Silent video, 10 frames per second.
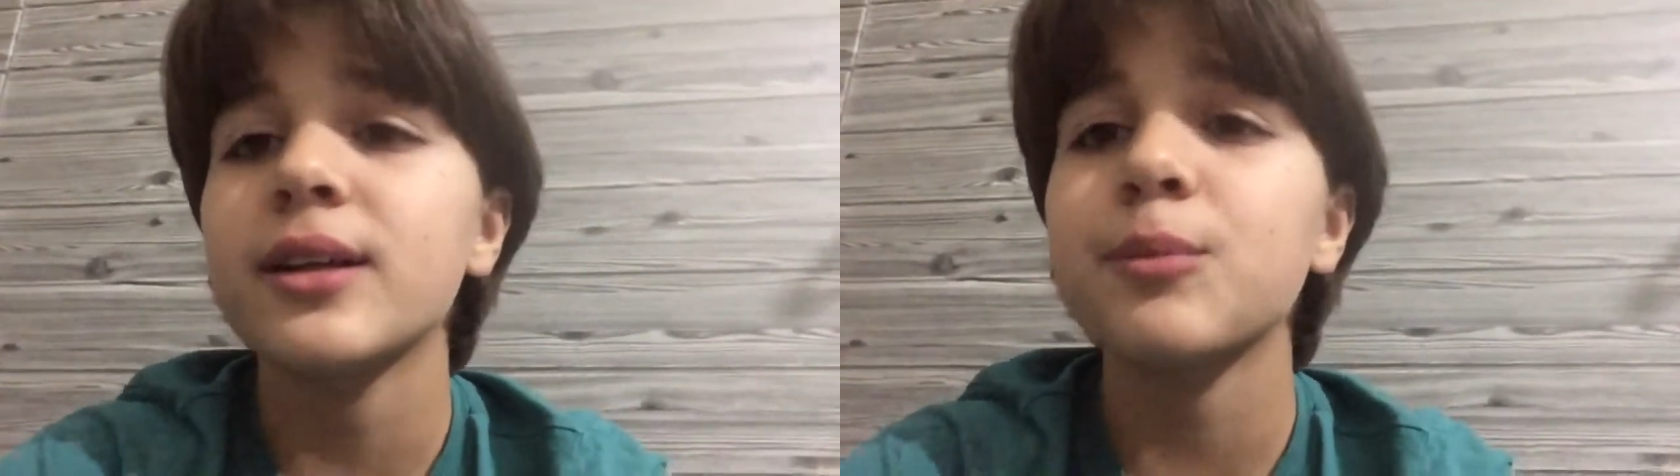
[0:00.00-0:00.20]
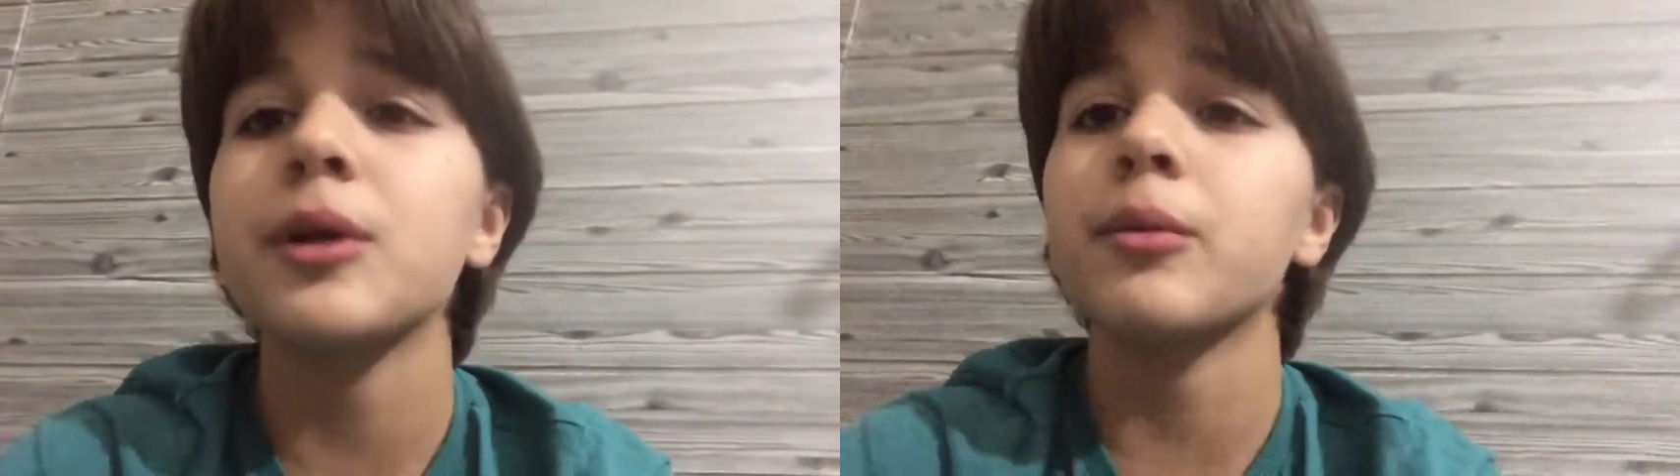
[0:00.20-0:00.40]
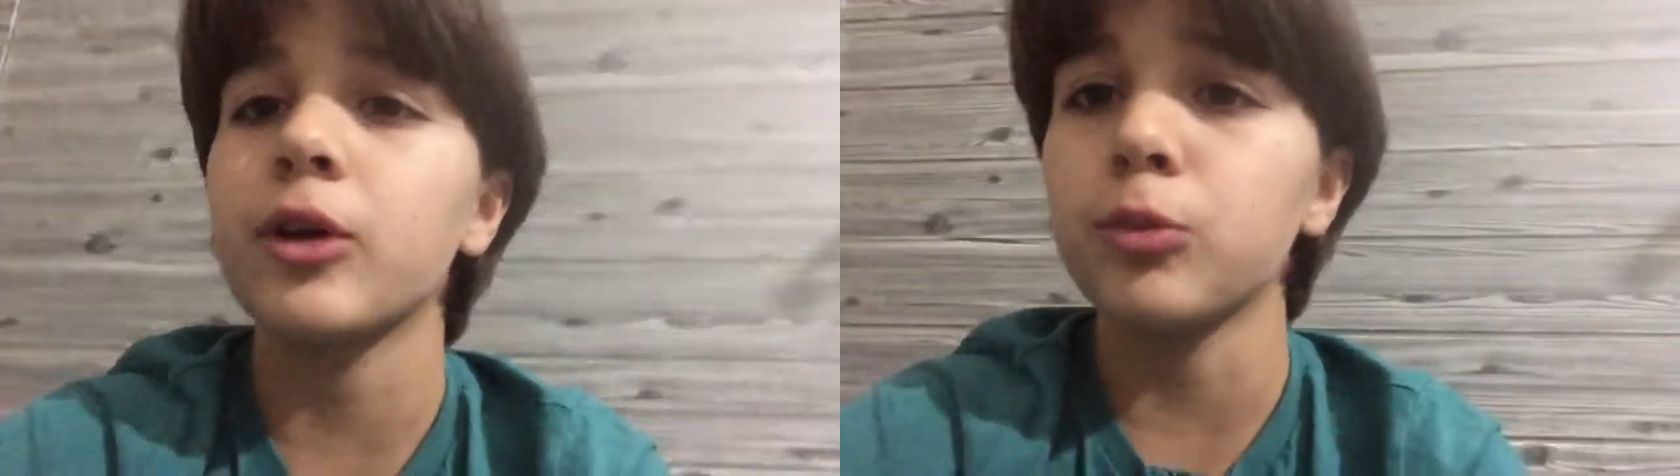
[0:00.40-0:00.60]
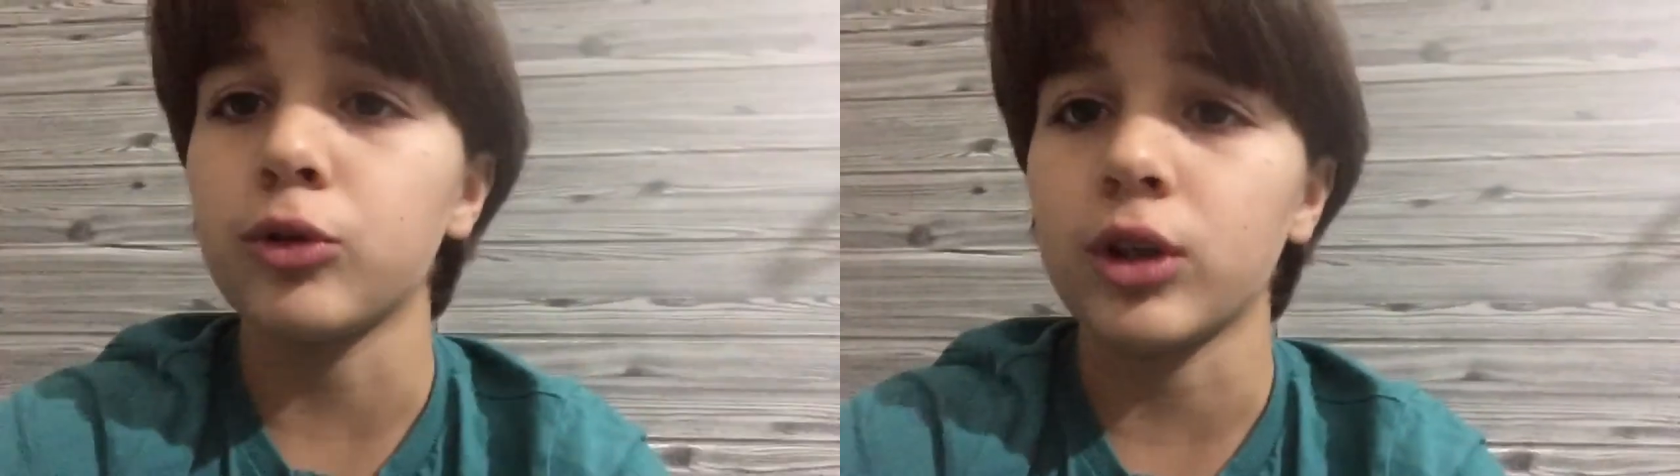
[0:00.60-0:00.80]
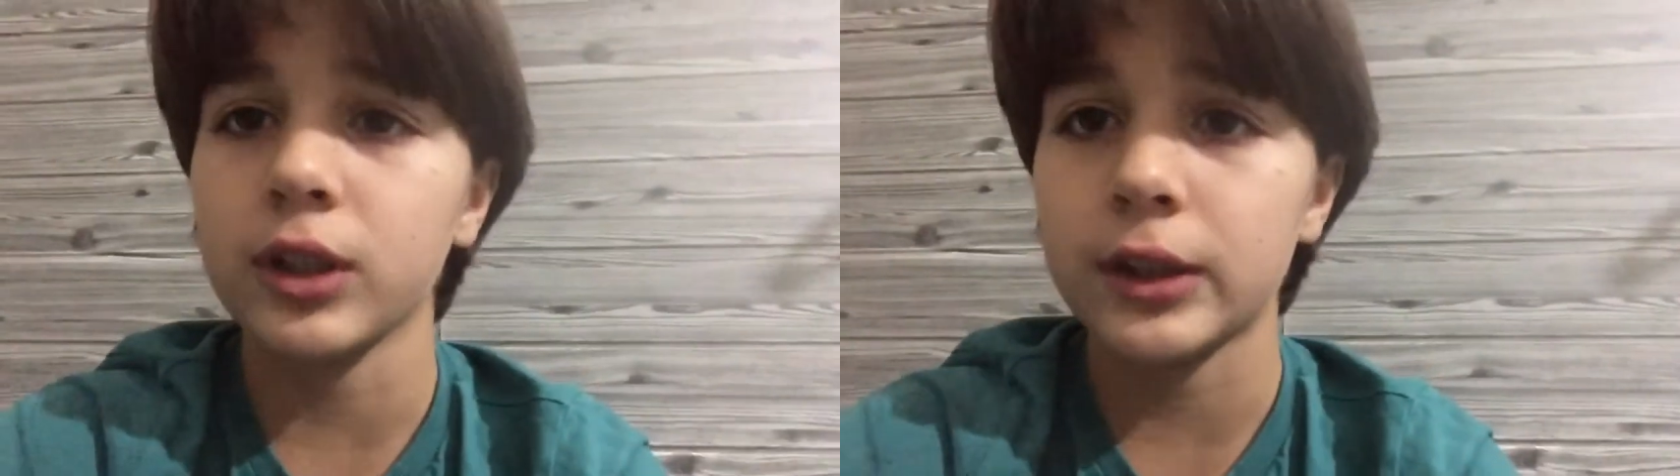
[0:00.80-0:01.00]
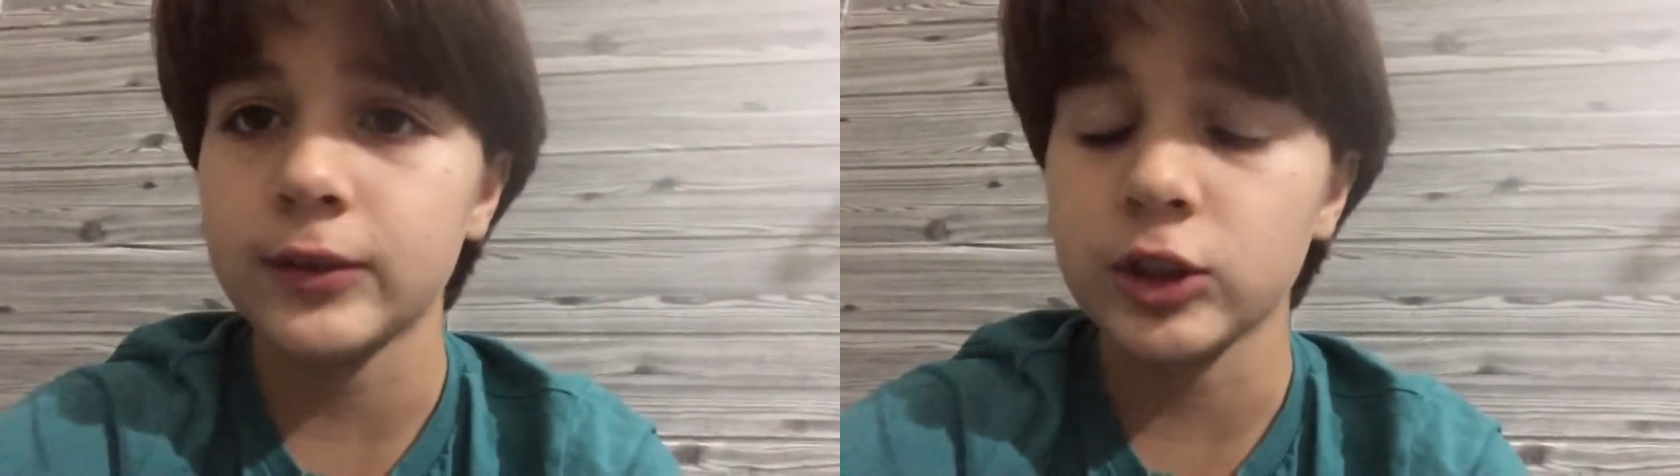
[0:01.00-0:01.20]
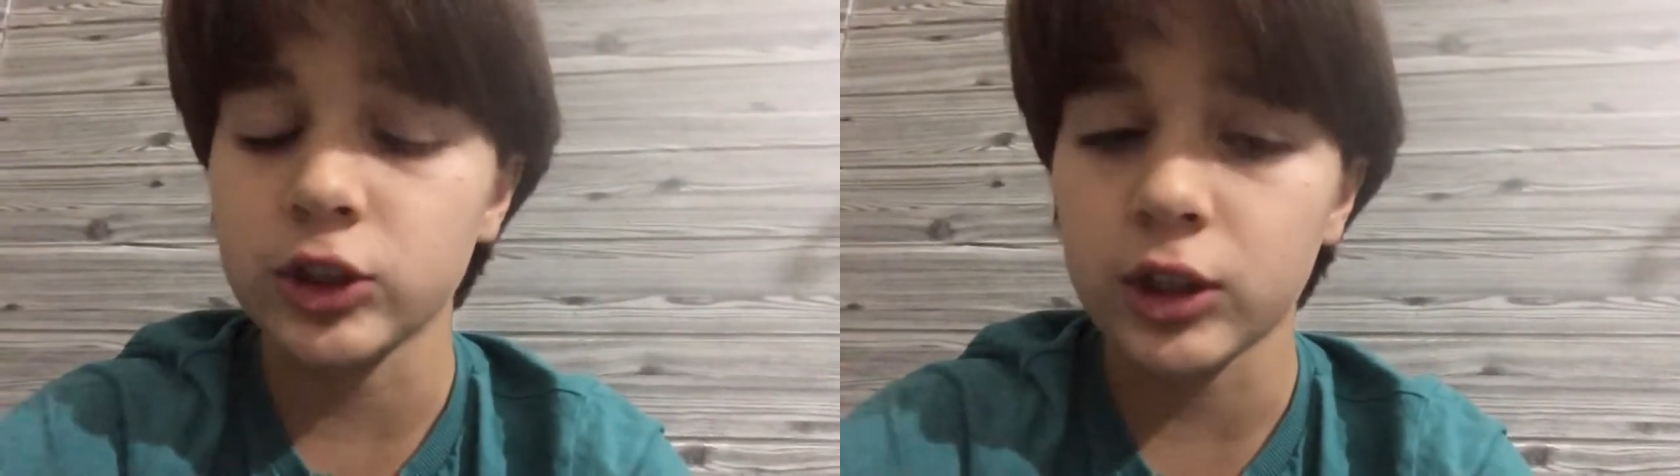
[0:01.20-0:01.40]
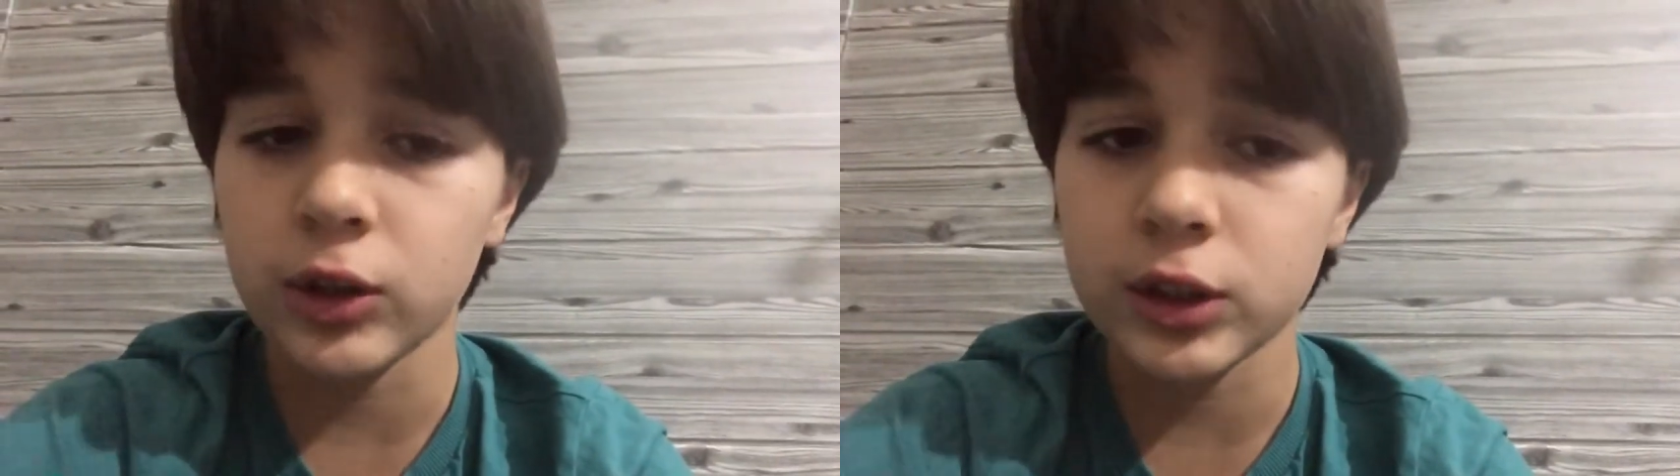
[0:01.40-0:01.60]
per me lo può anche
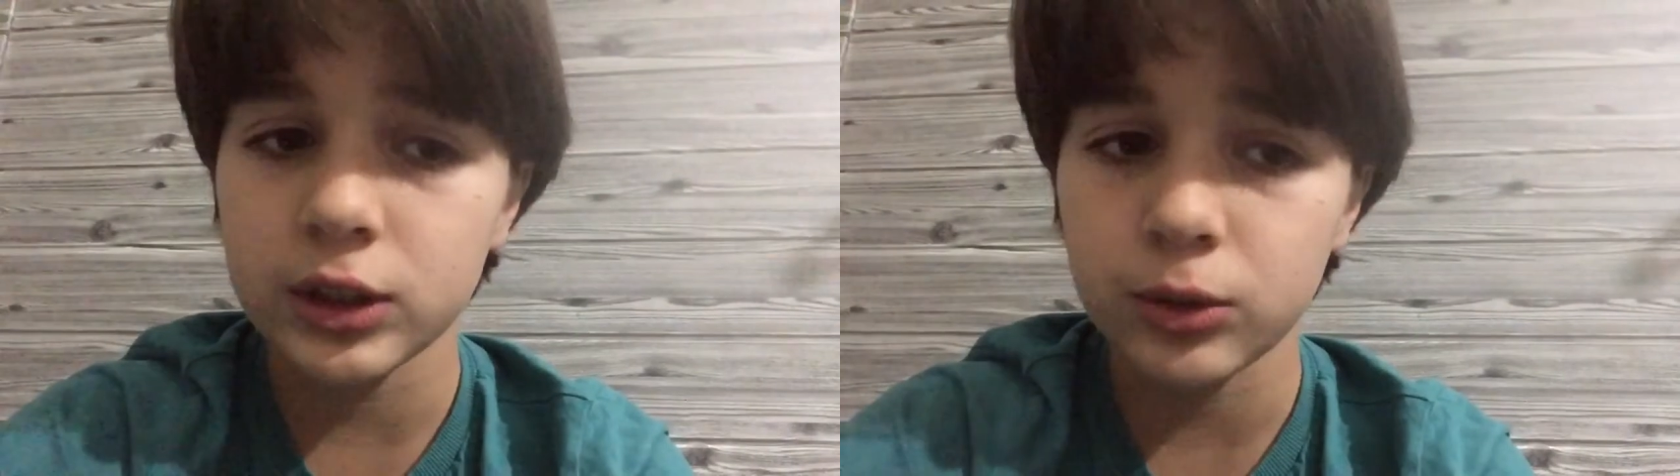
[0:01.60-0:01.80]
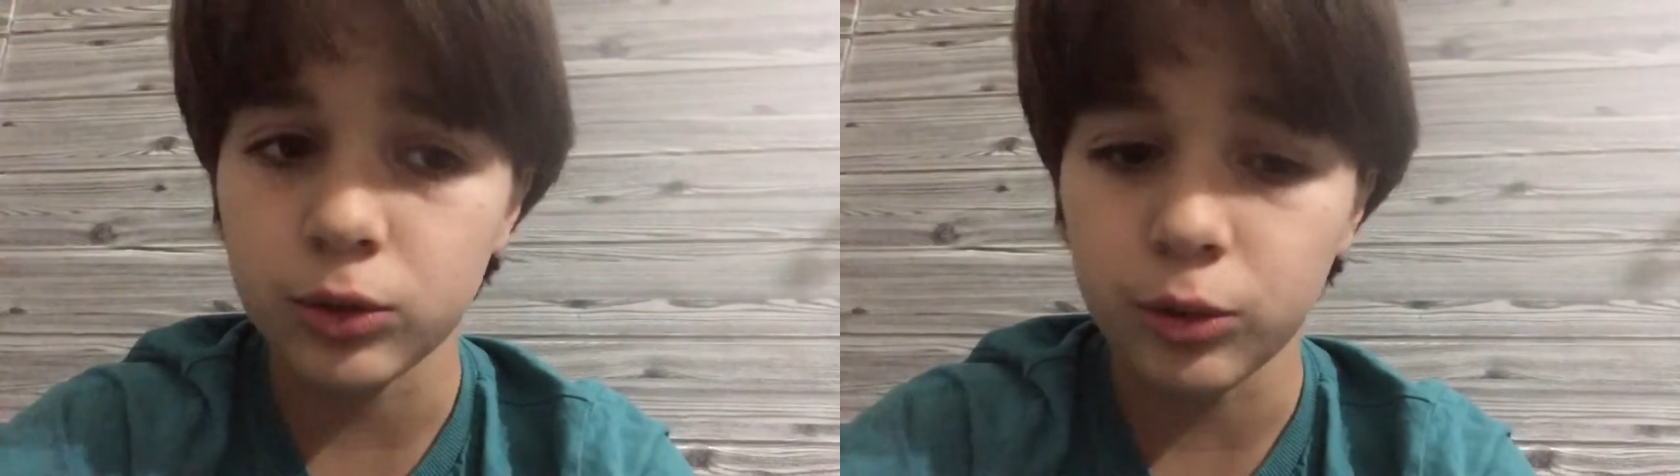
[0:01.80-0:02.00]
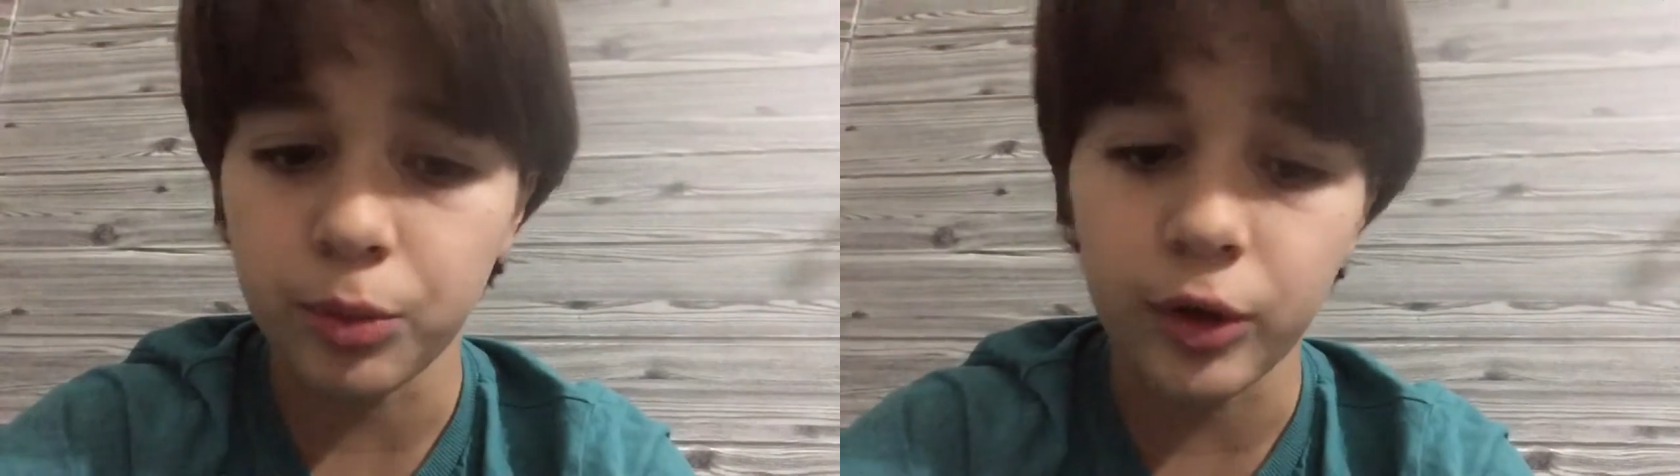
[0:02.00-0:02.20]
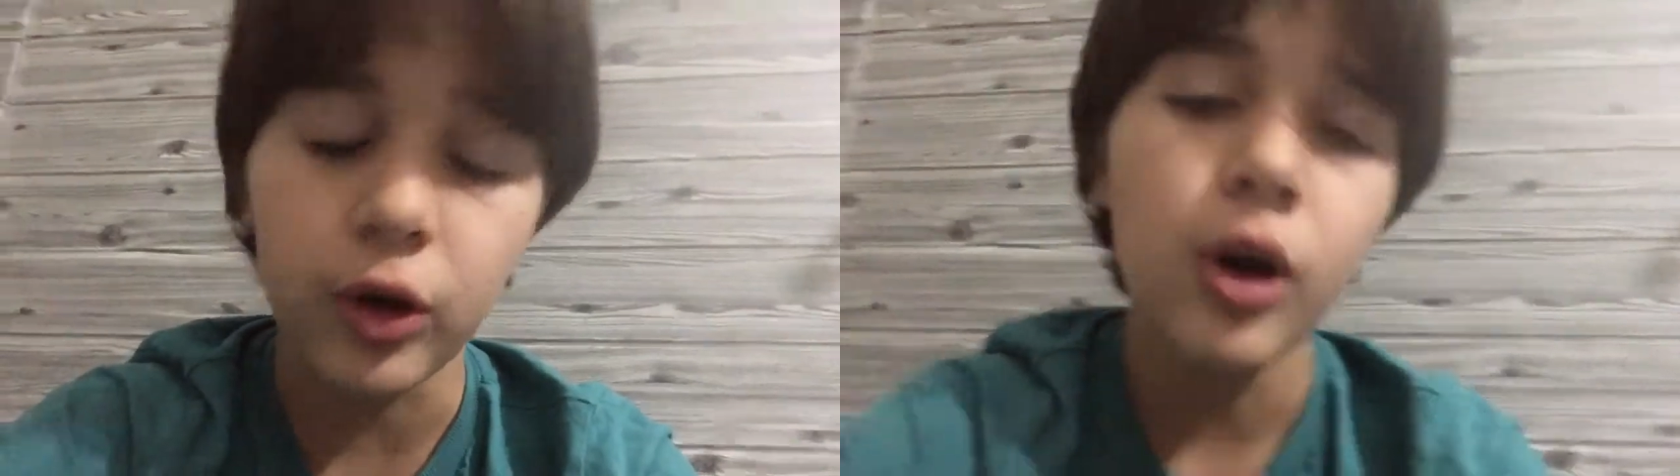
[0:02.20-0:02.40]
vincere questo europeo,